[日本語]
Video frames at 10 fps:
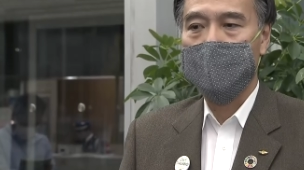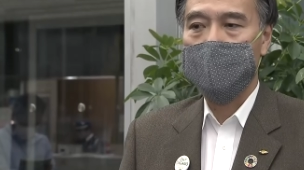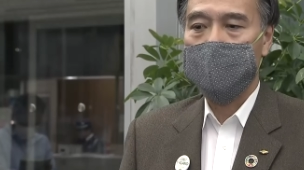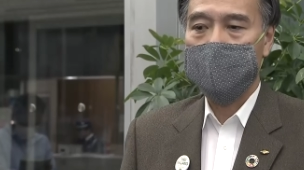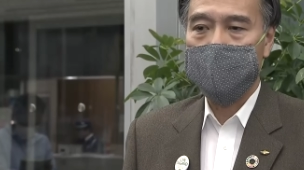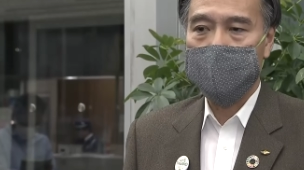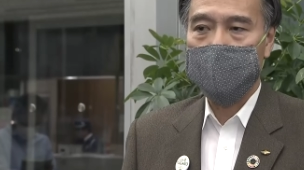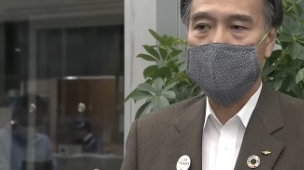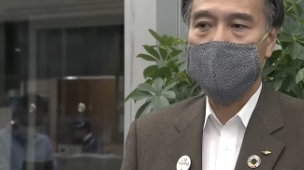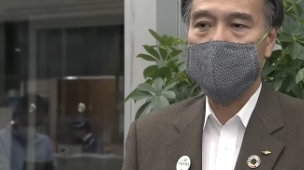私ど
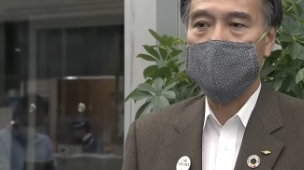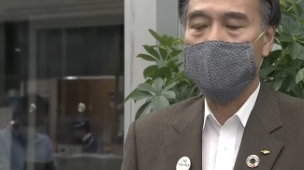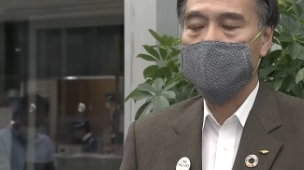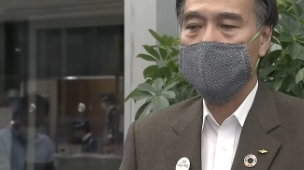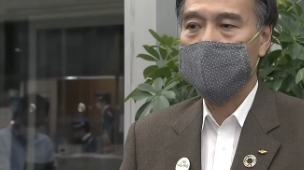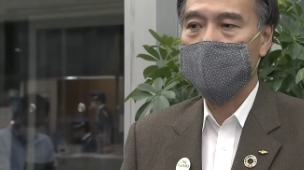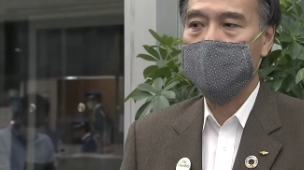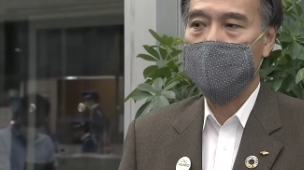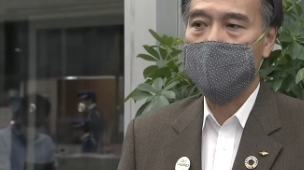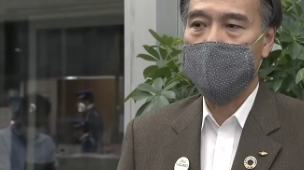もとしても、まあ、そう
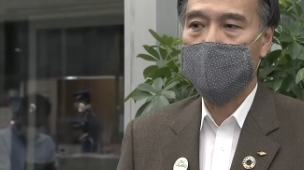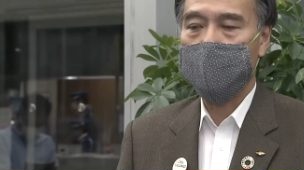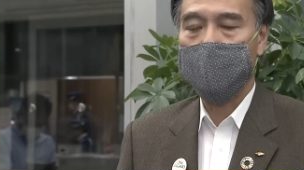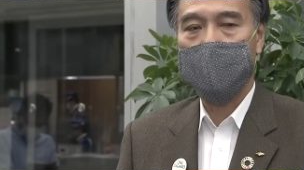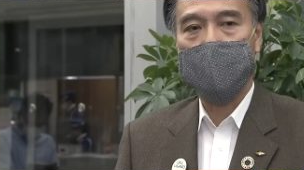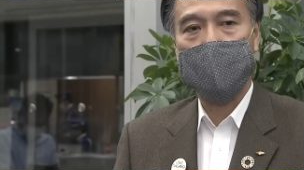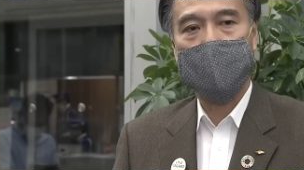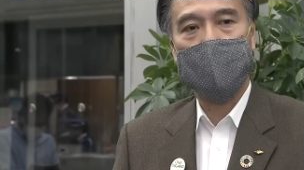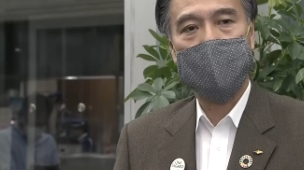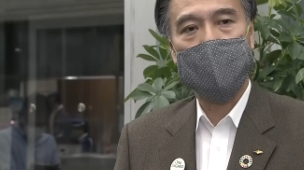した
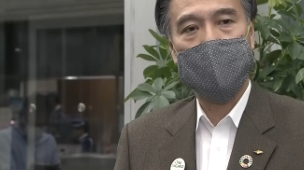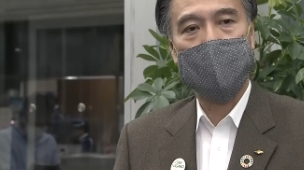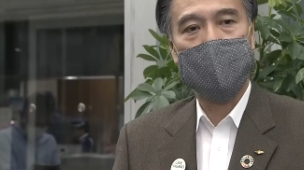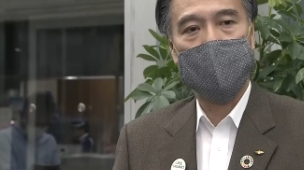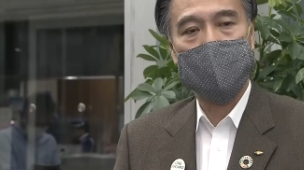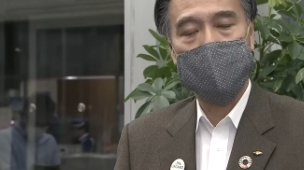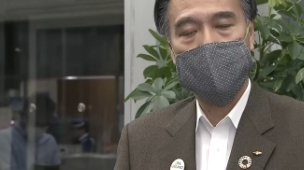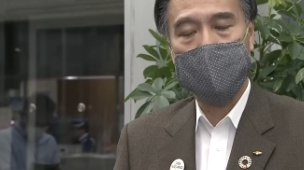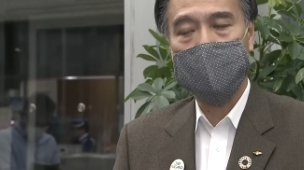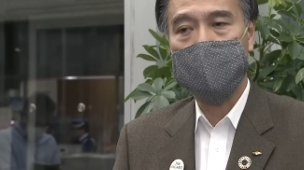考え方十
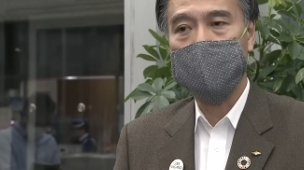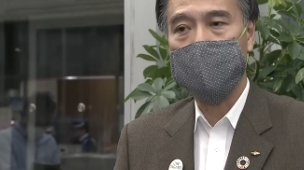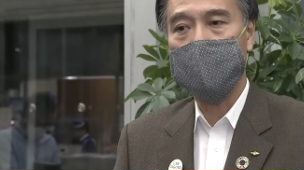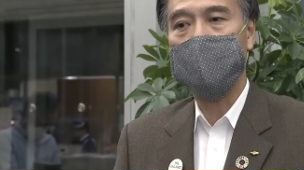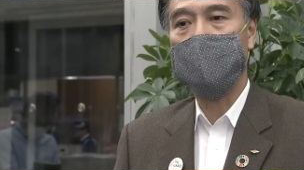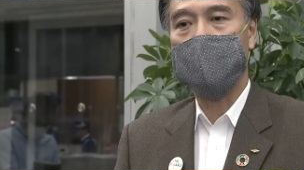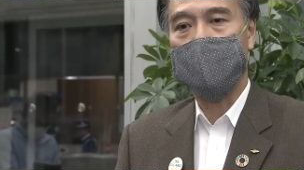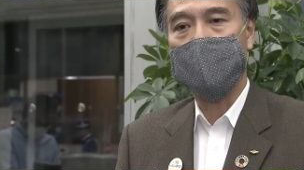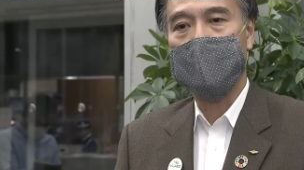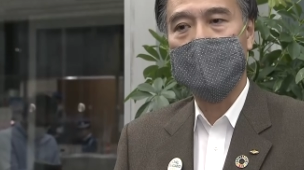分念頭に置きなが